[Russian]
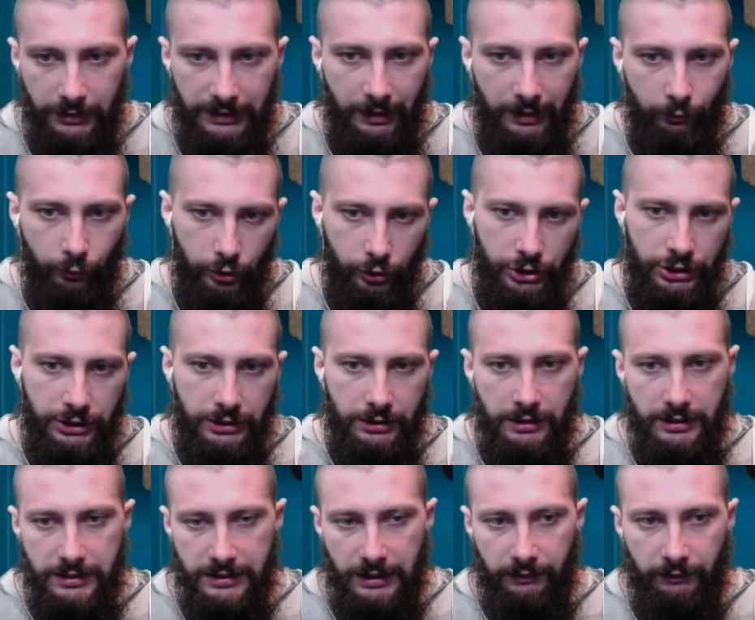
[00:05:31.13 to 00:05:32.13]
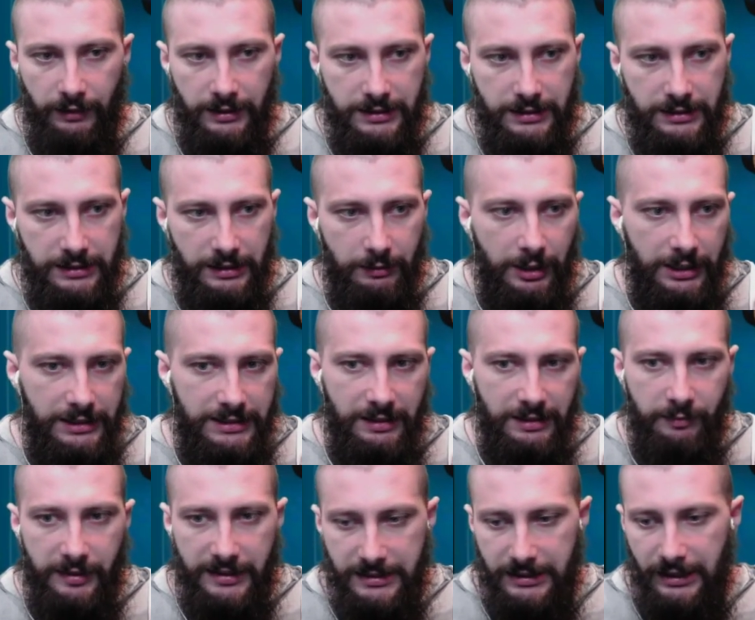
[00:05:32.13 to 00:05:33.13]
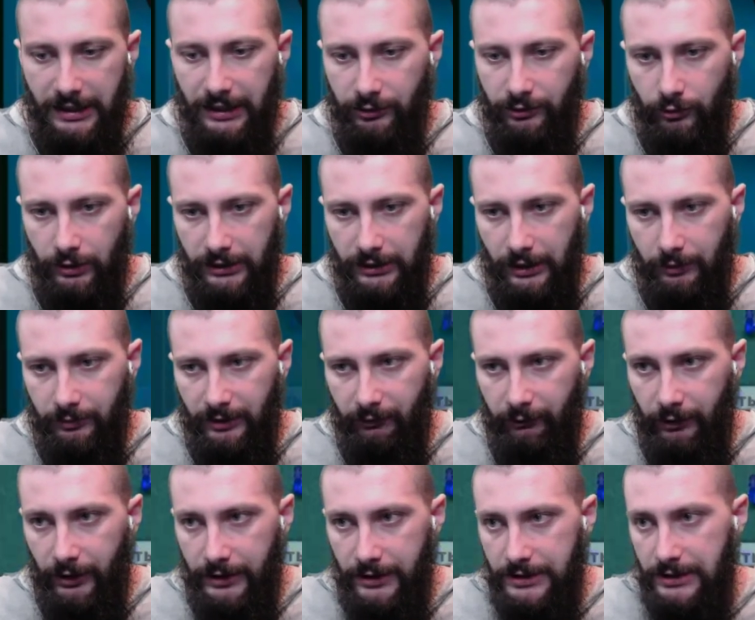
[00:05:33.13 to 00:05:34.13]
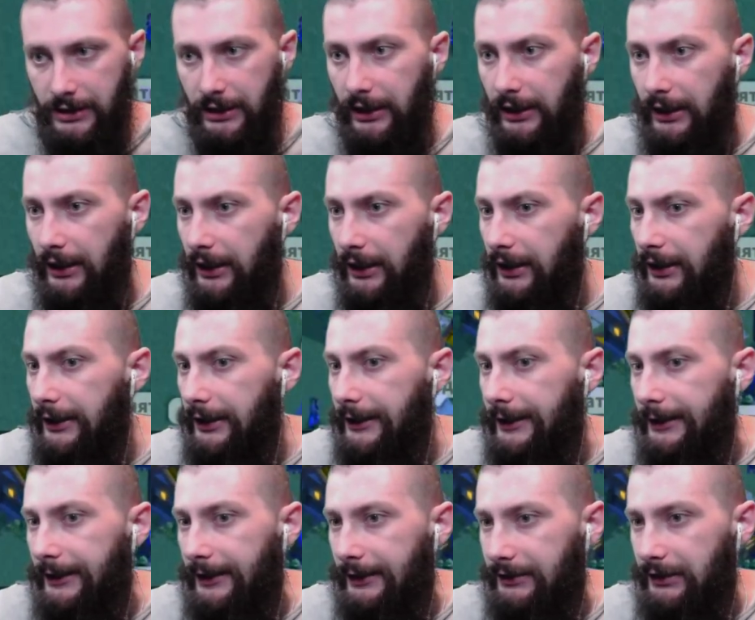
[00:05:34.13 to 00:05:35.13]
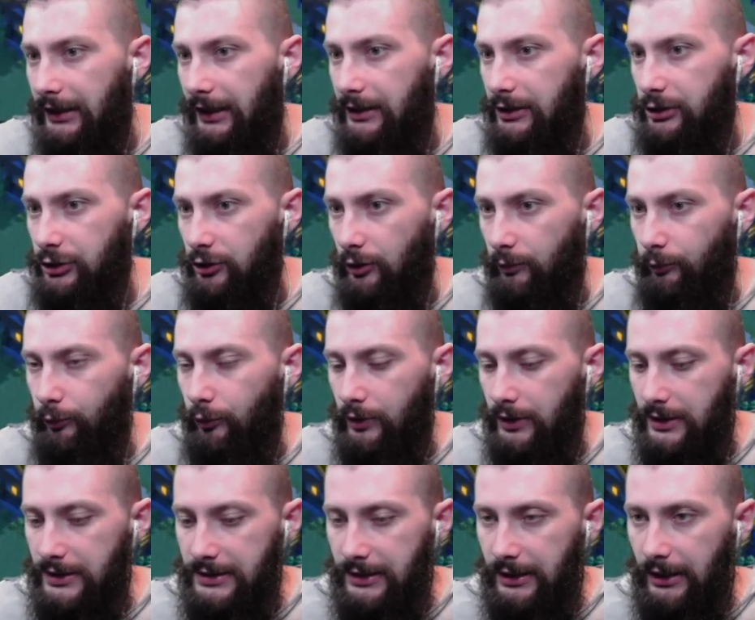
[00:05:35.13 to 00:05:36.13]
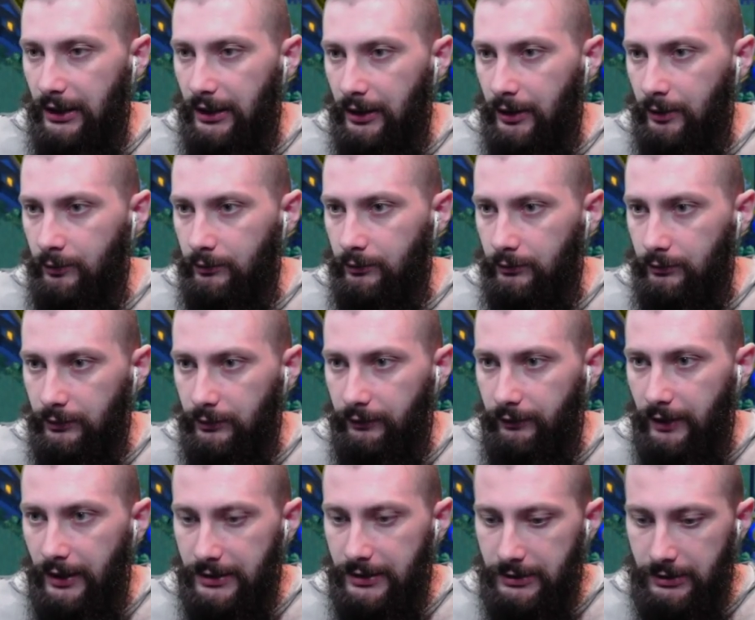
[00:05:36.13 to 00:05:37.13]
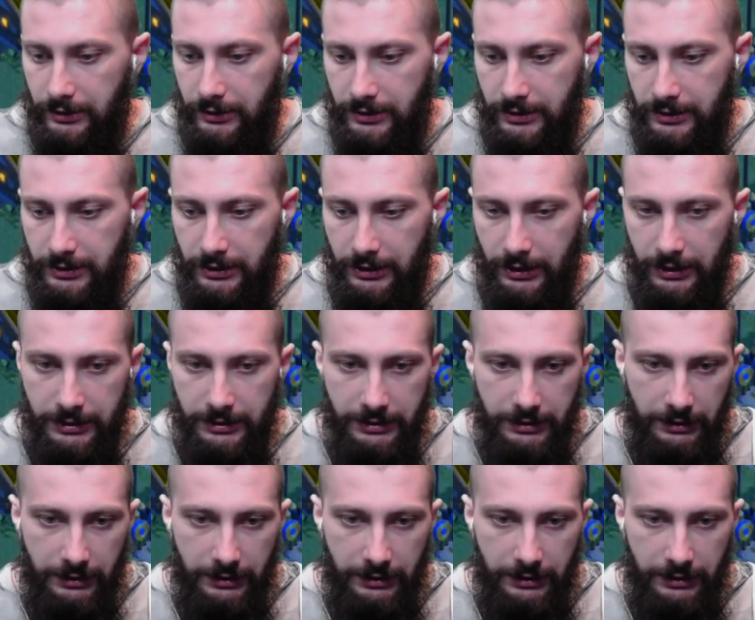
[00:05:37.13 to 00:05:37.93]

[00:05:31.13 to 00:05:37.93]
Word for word: лям мощи и, соответственно, забрать те призы, которые там давались. А далее, что по кристаллам 20 здесь